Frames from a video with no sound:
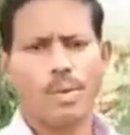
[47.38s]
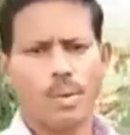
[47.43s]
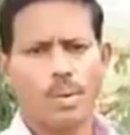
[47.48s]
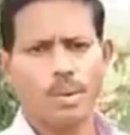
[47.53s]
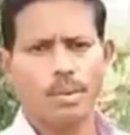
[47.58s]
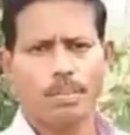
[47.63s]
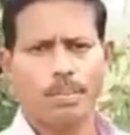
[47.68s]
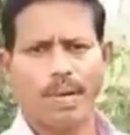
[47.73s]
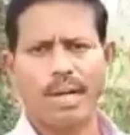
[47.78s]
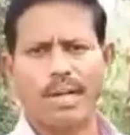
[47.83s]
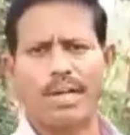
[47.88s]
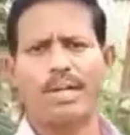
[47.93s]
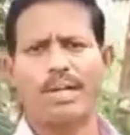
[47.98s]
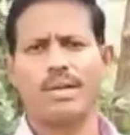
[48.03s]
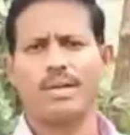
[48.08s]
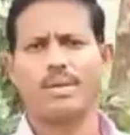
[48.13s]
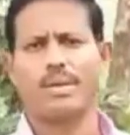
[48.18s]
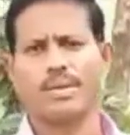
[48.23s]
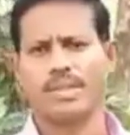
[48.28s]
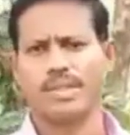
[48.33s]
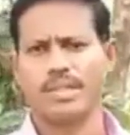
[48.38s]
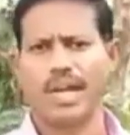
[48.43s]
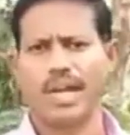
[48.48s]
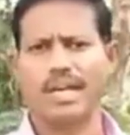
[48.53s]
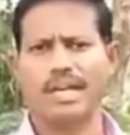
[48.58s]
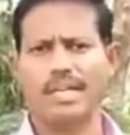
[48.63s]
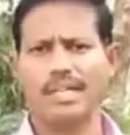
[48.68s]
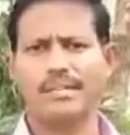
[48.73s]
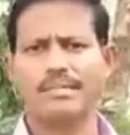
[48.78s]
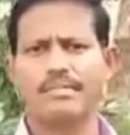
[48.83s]
ஒரு பழம் ஒரு
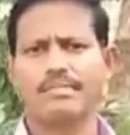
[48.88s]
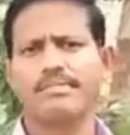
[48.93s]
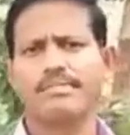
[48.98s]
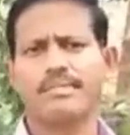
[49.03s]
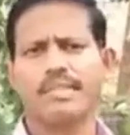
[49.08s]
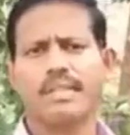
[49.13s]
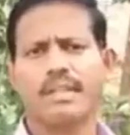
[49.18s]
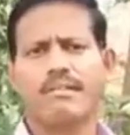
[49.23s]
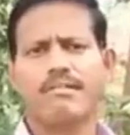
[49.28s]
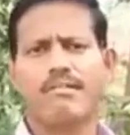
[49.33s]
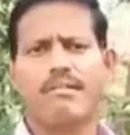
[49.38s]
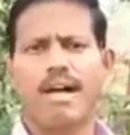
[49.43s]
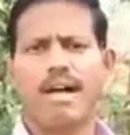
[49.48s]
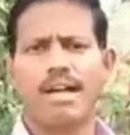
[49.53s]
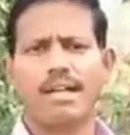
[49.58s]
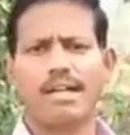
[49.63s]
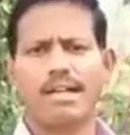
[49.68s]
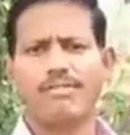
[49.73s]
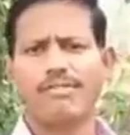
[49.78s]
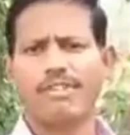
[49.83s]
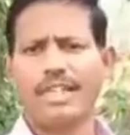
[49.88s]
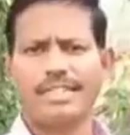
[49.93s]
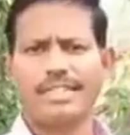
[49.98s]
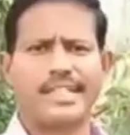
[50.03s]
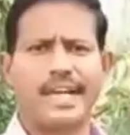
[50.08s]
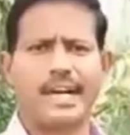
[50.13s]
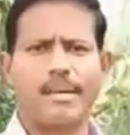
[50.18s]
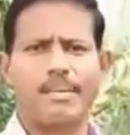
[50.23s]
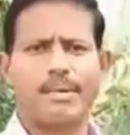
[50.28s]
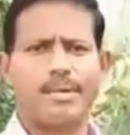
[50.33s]
காய் வாழ்க்கை
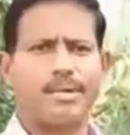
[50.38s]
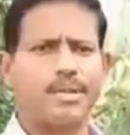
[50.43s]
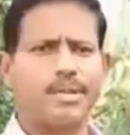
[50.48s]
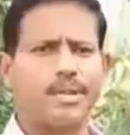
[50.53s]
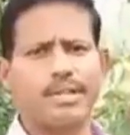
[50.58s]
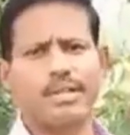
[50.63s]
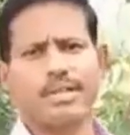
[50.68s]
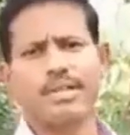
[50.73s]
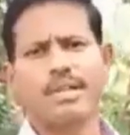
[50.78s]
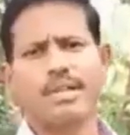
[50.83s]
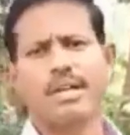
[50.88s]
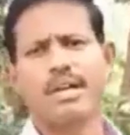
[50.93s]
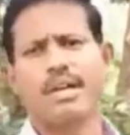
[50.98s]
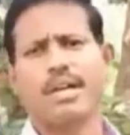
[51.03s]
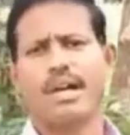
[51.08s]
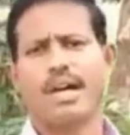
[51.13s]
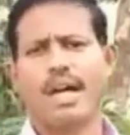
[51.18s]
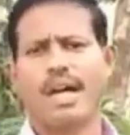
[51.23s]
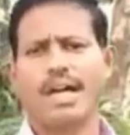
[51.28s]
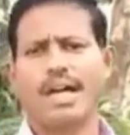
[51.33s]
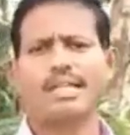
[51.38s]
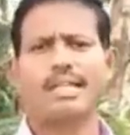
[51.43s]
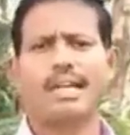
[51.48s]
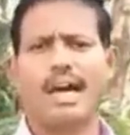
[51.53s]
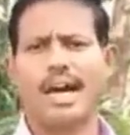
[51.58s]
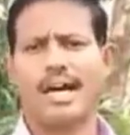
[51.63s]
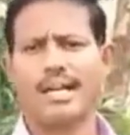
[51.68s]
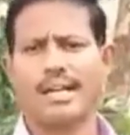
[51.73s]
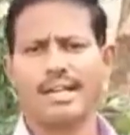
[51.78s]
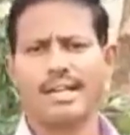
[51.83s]
ஃபுல்லாக சாப்பிட்ணும் அது
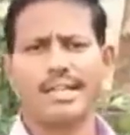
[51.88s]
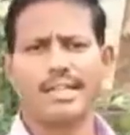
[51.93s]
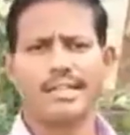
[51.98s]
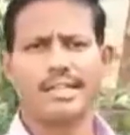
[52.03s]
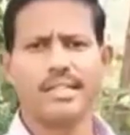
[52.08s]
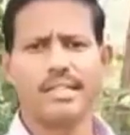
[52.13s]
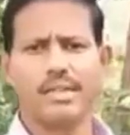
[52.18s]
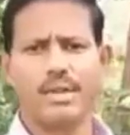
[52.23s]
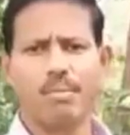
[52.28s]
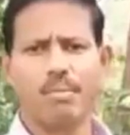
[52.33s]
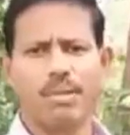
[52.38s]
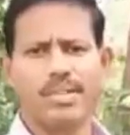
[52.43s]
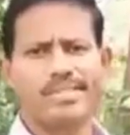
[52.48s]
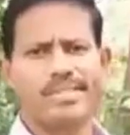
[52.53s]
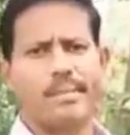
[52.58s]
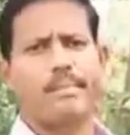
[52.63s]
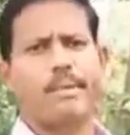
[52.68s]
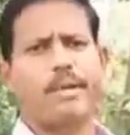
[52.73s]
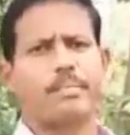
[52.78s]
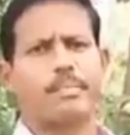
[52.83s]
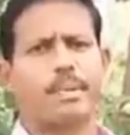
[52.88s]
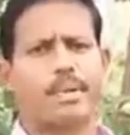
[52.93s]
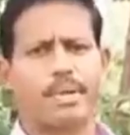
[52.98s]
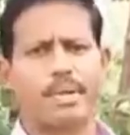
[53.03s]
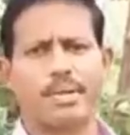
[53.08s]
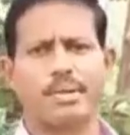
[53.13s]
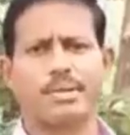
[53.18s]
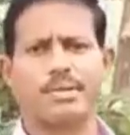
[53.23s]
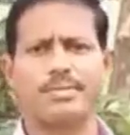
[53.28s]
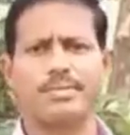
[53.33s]
ஆரோக்கியத்துக்கு ரொம்ப சப்போர்ட்
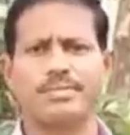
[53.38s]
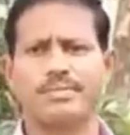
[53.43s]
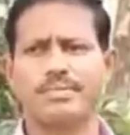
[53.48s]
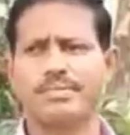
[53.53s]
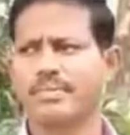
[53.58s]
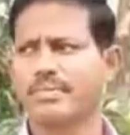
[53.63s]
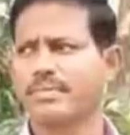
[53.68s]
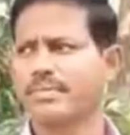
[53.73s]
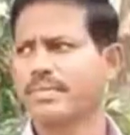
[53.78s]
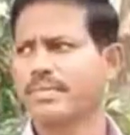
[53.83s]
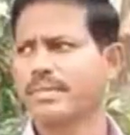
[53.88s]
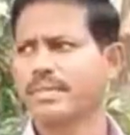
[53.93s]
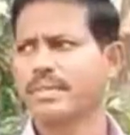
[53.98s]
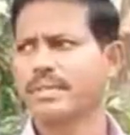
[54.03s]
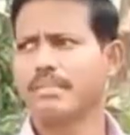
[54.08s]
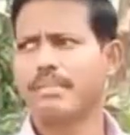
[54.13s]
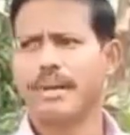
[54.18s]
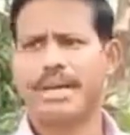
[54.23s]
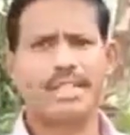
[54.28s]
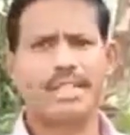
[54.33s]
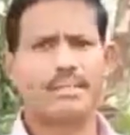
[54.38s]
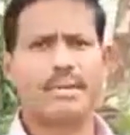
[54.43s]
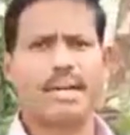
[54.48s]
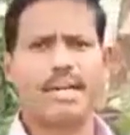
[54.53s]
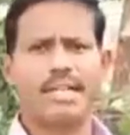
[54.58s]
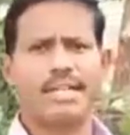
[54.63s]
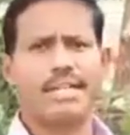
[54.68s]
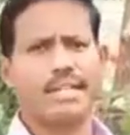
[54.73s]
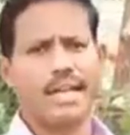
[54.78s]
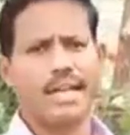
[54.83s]
பண்ணும் அந்த
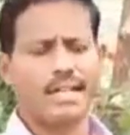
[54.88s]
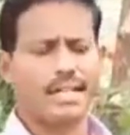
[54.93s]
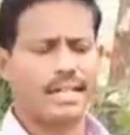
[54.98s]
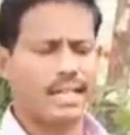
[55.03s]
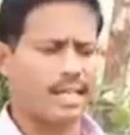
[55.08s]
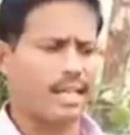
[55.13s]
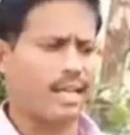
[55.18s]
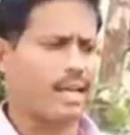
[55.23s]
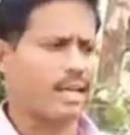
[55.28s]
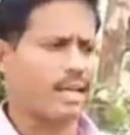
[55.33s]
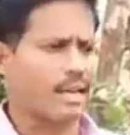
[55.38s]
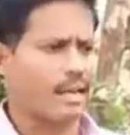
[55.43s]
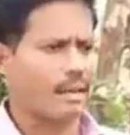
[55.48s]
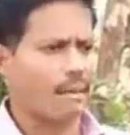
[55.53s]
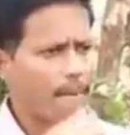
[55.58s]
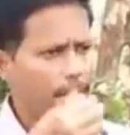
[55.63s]
மாதிரி இருக்கான்னு கேட்குறாங்க